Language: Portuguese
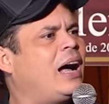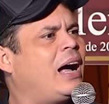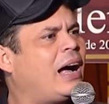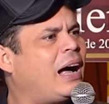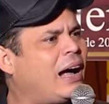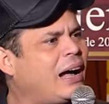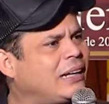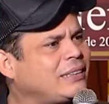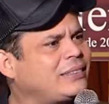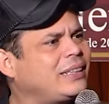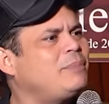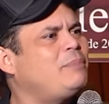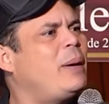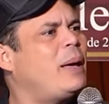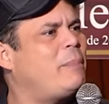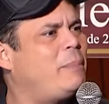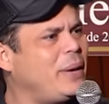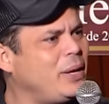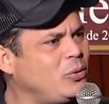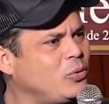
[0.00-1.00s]
Ah, você
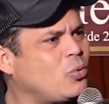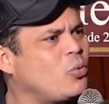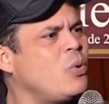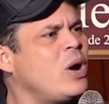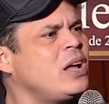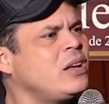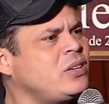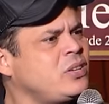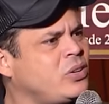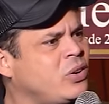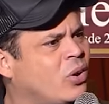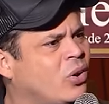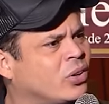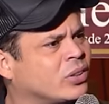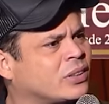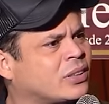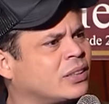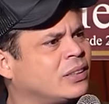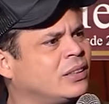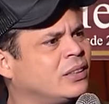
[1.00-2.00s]
bebendo com a
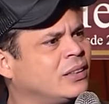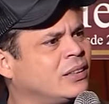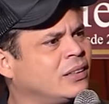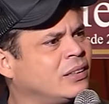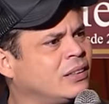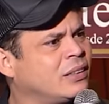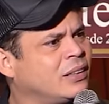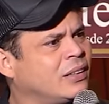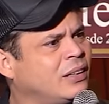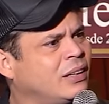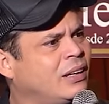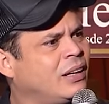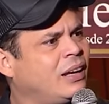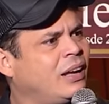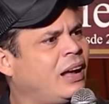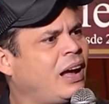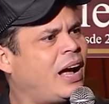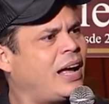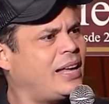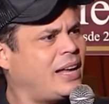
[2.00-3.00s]
agiota. Ah,
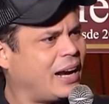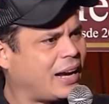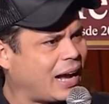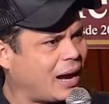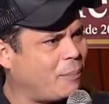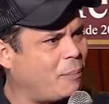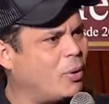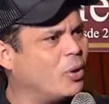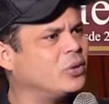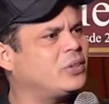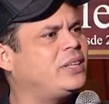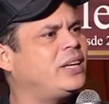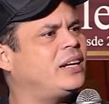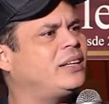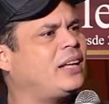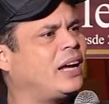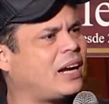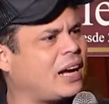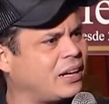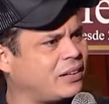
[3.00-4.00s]
Aí acabou o
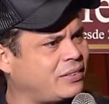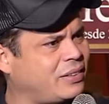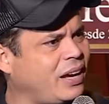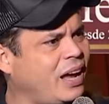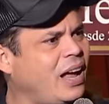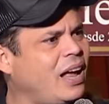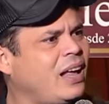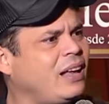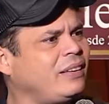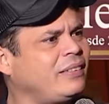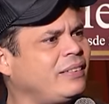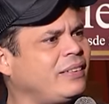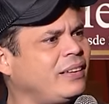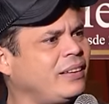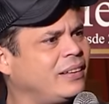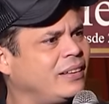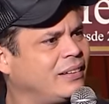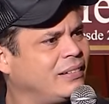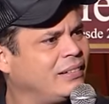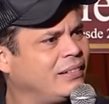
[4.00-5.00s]
dinheiro da cachaça.